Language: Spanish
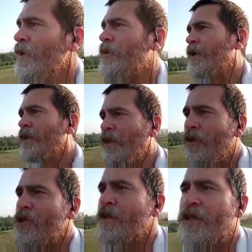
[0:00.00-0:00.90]
te pone
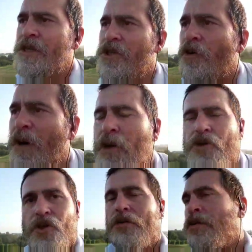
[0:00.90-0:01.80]

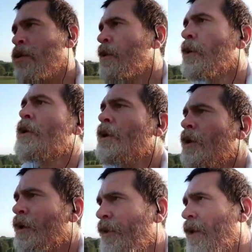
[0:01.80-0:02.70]
186,8.
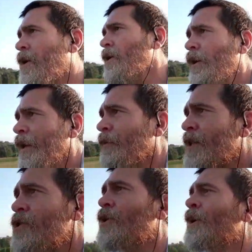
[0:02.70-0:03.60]
Y dices, joder,
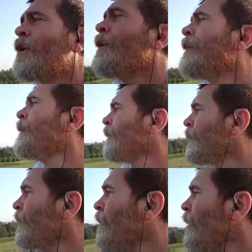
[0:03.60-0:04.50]
macho.
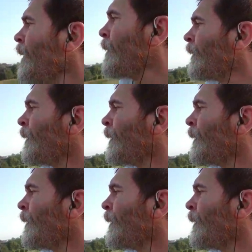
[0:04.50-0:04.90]
Bueno,